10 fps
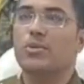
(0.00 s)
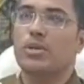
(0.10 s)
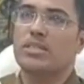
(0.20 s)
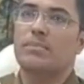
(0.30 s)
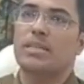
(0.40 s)

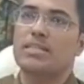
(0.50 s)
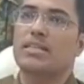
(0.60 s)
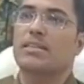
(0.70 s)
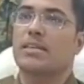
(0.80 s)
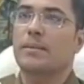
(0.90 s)
आरोपी
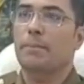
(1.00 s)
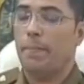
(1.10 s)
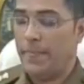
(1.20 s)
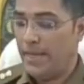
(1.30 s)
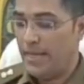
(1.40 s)
शंकर पिता
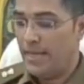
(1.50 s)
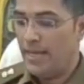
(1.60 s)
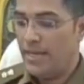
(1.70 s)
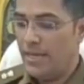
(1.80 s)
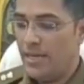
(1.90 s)
मगर
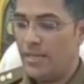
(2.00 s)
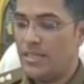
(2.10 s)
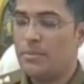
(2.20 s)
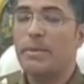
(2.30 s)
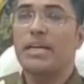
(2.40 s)
सिंह भील
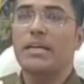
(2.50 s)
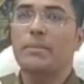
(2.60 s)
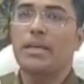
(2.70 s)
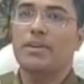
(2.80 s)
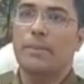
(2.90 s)
से नकदी